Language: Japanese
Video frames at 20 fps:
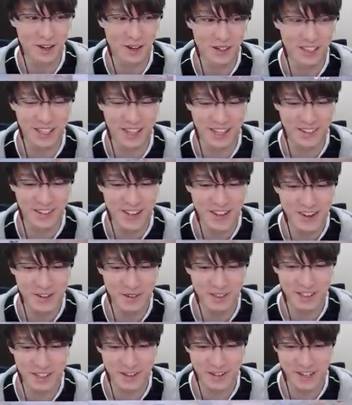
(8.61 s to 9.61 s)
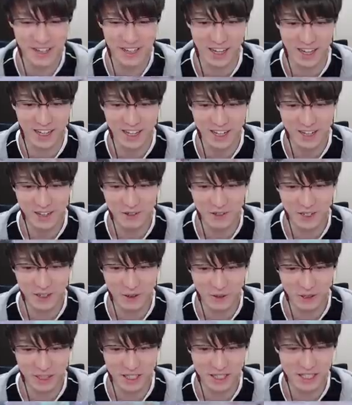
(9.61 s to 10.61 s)
れだ、これダメかなこれ本
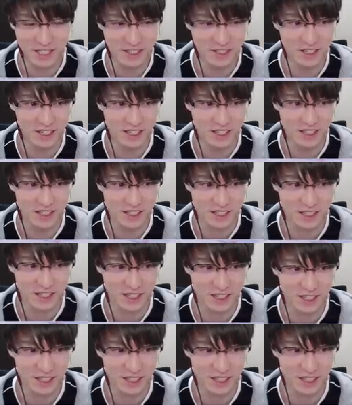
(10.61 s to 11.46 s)
人に失礼なやつかな